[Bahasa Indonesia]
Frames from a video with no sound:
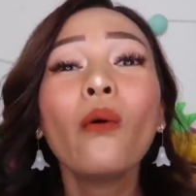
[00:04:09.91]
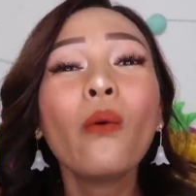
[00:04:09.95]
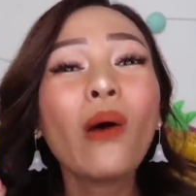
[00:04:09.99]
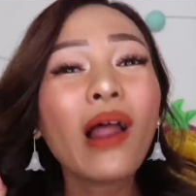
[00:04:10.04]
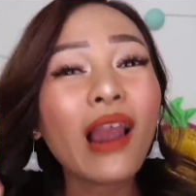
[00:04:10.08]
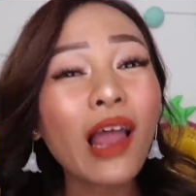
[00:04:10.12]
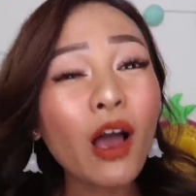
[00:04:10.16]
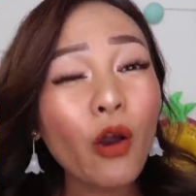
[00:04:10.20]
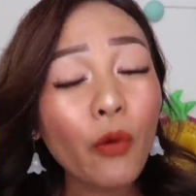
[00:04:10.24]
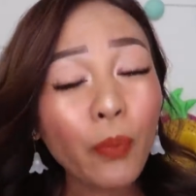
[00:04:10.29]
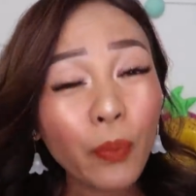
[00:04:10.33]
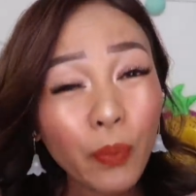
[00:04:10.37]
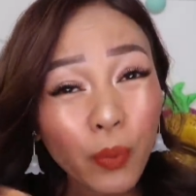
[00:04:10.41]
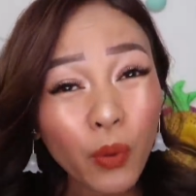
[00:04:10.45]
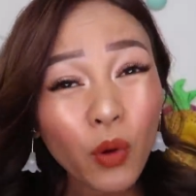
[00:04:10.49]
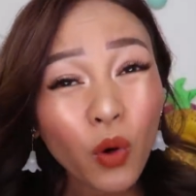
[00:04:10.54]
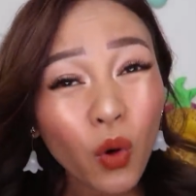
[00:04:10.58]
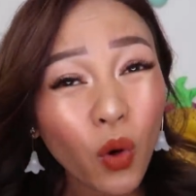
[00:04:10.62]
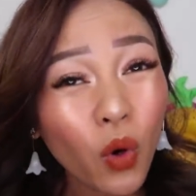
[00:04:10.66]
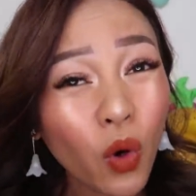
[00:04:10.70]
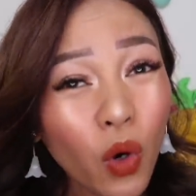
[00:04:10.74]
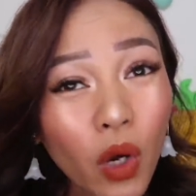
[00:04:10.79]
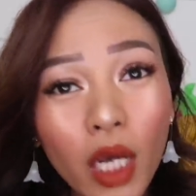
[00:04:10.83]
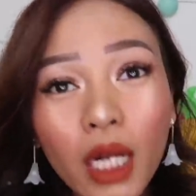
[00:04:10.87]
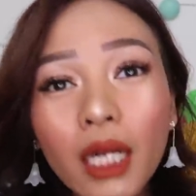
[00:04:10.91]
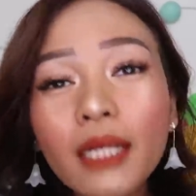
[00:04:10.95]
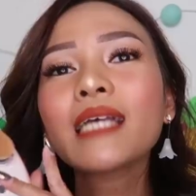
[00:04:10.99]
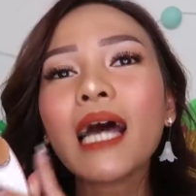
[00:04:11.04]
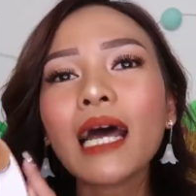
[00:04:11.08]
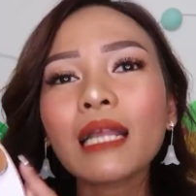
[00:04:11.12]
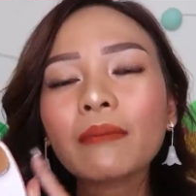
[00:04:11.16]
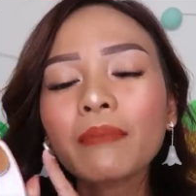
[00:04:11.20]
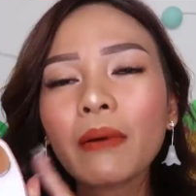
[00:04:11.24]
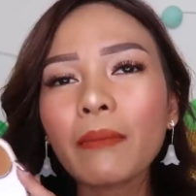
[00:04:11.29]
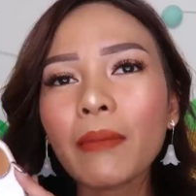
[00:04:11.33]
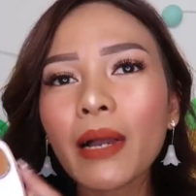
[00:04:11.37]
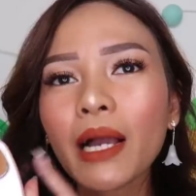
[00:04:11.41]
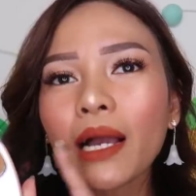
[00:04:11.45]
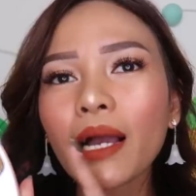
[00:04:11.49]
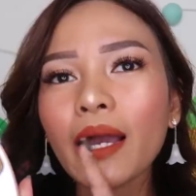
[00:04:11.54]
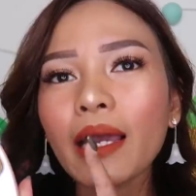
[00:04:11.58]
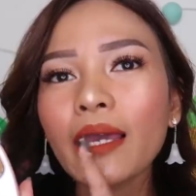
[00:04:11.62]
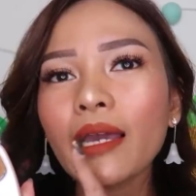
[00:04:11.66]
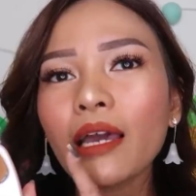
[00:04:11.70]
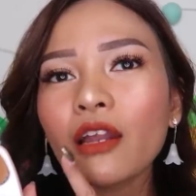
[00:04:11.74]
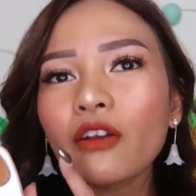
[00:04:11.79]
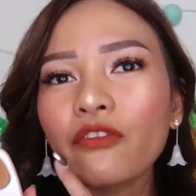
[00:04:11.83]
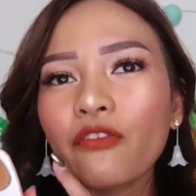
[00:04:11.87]
Walaupun saat
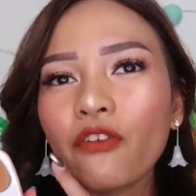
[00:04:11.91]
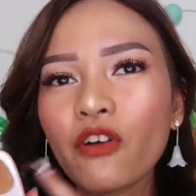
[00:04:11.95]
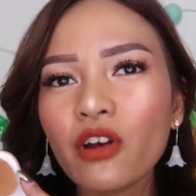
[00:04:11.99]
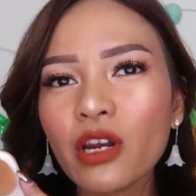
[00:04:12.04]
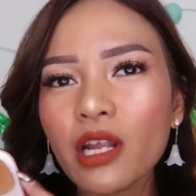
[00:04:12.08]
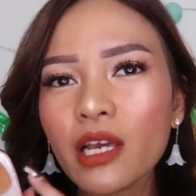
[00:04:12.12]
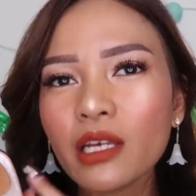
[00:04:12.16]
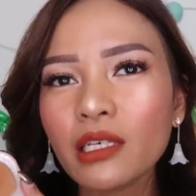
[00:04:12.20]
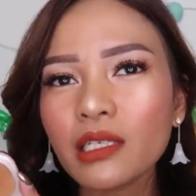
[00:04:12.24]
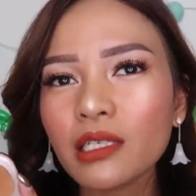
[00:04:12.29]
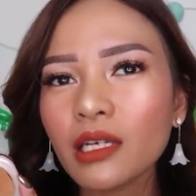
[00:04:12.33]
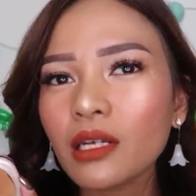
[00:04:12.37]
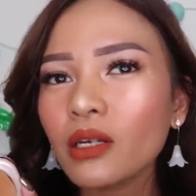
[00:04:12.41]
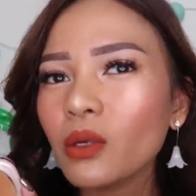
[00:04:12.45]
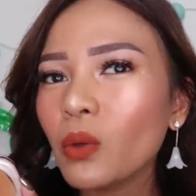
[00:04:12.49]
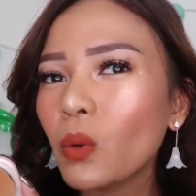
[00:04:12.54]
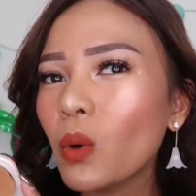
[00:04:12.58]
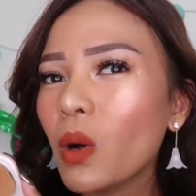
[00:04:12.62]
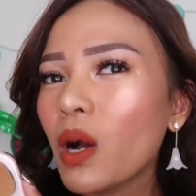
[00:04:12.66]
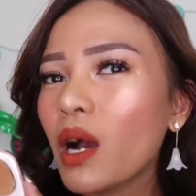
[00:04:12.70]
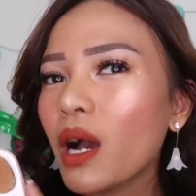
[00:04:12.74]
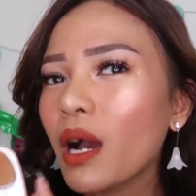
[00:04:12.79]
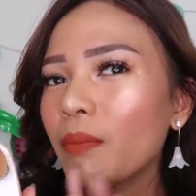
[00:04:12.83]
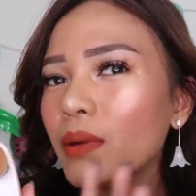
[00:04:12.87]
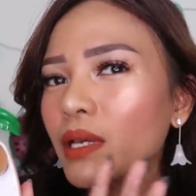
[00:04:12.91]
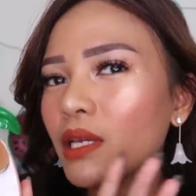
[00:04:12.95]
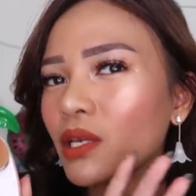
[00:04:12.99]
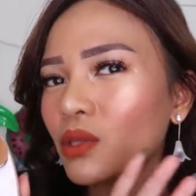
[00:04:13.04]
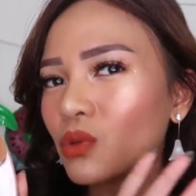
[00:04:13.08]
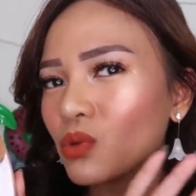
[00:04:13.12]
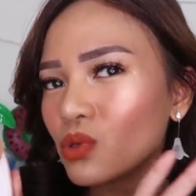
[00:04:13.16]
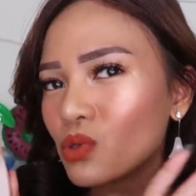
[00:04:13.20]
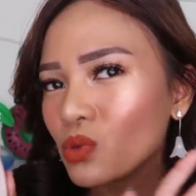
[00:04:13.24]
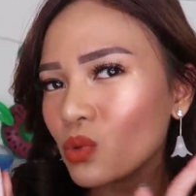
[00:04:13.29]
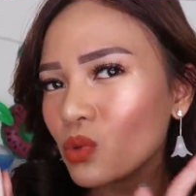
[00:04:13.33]
pemakaian foundation gue gak begitu